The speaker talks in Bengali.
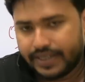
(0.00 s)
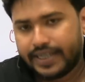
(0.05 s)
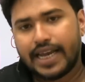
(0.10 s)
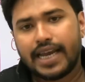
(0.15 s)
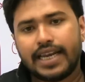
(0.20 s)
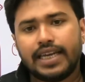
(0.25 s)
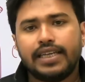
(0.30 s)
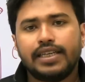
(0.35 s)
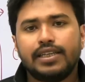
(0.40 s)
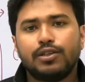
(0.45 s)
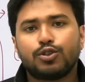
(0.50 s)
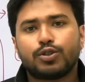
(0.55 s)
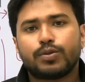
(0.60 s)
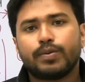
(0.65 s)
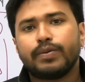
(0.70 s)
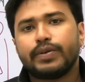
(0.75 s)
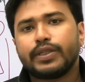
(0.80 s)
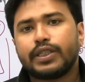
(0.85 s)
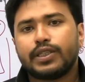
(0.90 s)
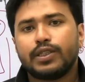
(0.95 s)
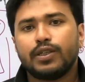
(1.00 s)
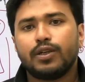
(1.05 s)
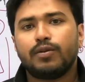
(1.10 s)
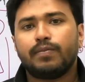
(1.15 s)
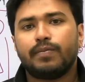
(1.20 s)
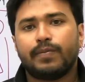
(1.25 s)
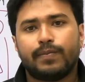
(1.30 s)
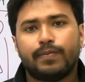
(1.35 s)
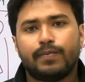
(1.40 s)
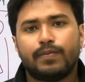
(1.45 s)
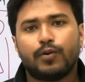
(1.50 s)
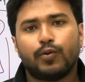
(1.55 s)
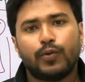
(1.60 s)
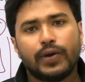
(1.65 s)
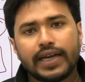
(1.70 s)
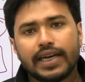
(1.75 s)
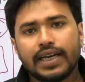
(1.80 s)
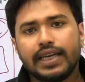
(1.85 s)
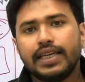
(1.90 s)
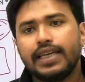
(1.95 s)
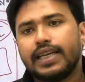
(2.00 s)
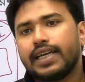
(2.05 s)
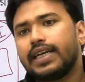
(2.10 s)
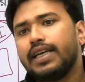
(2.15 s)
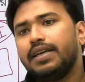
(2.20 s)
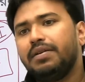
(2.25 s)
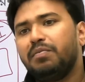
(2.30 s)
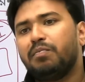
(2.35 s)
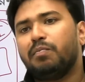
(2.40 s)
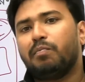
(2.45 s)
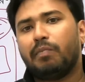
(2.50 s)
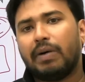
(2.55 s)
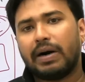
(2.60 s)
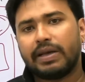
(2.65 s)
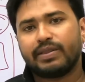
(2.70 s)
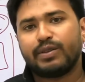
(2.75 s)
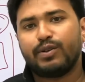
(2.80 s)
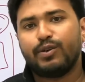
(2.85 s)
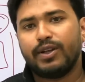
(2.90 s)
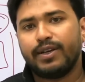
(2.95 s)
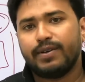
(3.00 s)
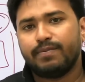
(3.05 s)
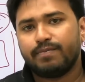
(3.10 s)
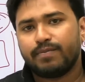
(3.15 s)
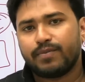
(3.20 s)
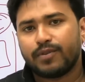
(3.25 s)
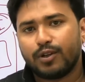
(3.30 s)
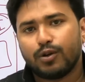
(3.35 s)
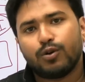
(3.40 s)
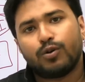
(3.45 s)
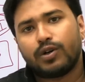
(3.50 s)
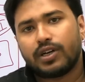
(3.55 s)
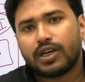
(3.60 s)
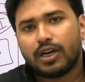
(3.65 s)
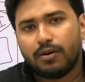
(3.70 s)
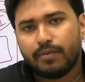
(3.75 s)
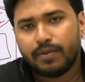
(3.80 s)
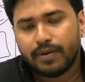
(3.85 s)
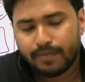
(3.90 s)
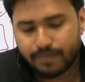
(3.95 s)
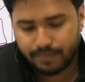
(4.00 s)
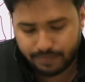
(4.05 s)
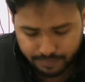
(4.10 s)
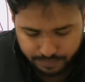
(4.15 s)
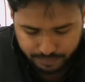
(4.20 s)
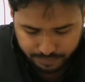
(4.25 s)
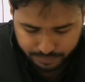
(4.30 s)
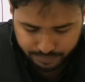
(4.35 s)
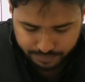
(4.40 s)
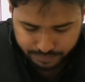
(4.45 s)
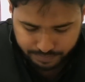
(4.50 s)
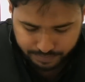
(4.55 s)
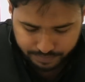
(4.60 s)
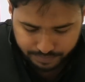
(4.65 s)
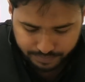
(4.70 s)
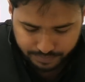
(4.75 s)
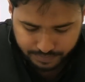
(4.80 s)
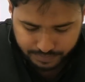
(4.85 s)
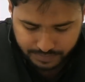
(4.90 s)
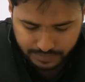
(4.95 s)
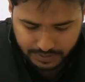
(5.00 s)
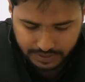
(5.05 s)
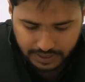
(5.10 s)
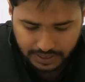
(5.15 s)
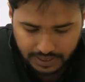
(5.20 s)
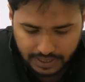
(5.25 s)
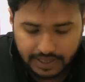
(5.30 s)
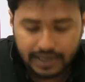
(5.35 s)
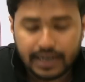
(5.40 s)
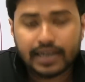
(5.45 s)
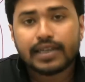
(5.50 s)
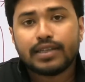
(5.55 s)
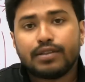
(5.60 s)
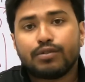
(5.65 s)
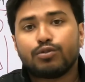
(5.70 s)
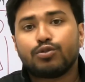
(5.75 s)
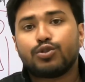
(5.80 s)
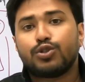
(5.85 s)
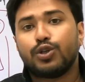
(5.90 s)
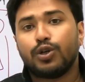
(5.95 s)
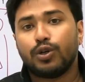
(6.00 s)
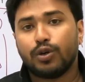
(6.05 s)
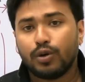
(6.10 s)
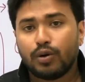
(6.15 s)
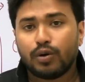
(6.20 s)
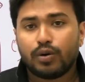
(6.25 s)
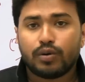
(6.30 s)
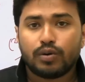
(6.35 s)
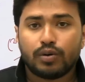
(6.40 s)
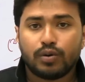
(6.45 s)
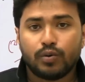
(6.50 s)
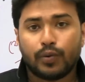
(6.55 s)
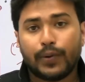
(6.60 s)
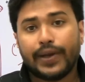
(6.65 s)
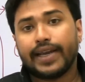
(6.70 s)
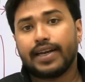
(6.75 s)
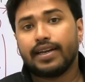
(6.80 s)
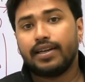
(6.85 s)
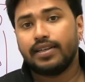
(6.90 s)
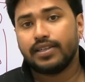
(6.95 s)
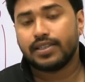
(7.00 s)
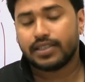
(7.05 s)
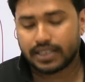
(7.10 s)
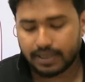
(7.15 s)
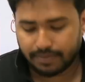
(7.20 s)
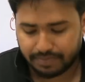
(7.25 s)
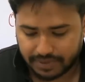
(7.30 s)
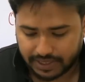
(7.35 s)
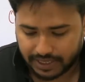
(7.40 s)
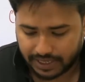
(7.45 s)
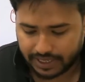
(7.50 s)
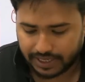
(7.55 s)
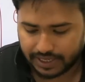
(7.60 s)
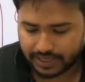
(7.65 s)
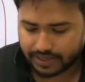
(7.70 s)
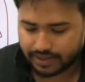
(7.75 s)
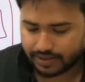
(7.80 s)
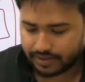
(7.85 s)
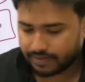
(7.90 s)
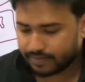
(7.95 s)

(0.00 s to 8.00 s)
ডেলি নিউজ পেপার ছিল উইকলি নাকি মান্থলি কোনটা হবে এটা কিন্তু ছিল উইকলি সাপ্তাহিক